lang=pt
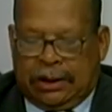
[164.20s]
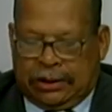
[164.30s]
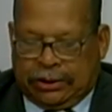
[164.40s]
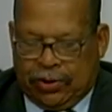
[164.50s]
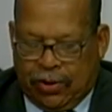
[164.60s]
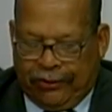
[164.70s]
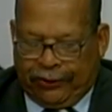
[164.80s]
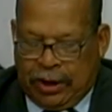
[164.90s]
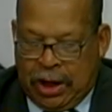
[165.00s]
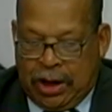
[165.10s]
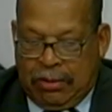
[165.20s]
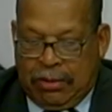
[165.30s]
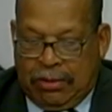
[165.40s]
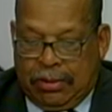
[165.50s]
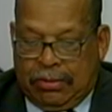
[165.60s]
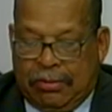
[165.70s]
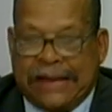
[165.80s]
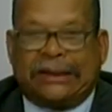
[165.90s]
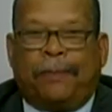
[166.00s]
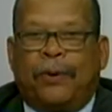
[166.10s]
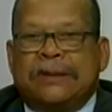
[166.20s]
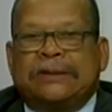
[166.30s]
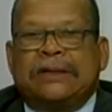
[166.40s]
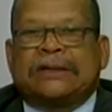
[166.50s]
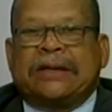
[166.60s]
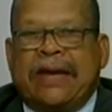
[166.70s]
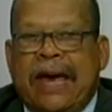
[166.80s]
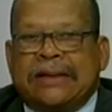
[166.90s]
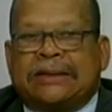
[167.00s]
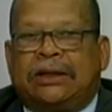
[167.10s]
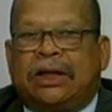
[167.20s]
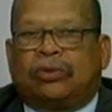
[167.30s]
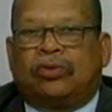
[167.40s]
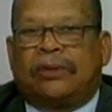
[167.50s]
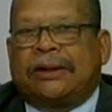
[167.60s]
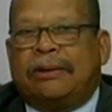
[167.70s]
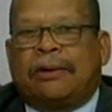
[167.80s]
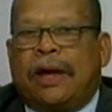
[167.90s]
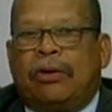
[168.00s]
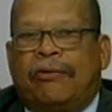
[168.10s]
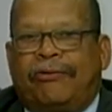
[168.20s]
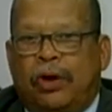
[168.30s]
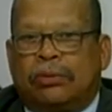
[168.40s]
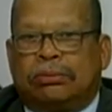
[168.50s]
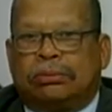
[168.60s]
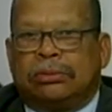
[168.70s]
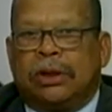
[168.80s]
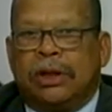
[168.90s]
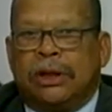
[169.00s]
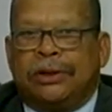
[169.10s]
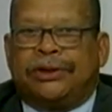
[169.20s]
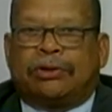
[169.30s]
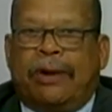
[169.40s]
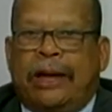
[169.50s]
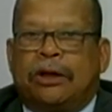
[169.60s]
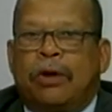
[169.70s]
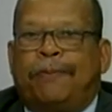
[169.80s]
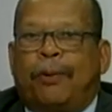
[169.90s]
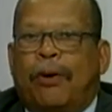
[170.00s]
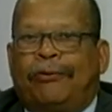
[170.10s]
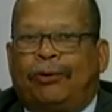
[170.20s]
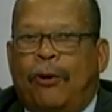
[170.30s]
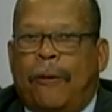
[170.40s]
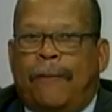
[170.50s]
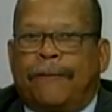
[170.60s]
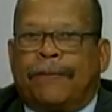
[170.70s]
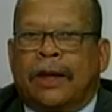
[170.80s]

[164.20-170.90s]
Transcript: que ouve, mas depois se esquece de tudo aquilo que ele ouviu, isto é, ele não provou,